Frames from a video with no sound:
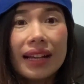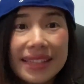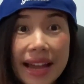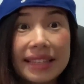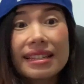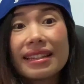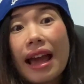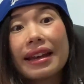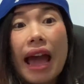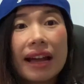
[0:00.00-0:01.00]
อย่าอ
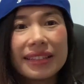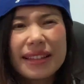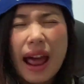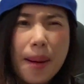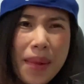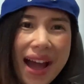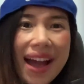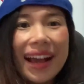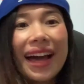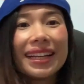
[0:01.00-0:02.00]
ย่าดราม่า
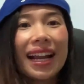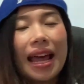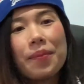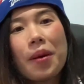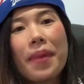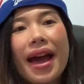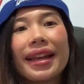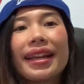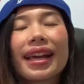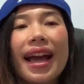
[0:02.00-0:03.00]
กันอะไรประมาณ
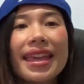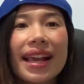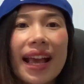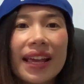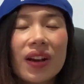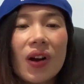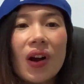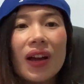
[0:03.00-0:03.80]
นั้นนะคะยังไงก็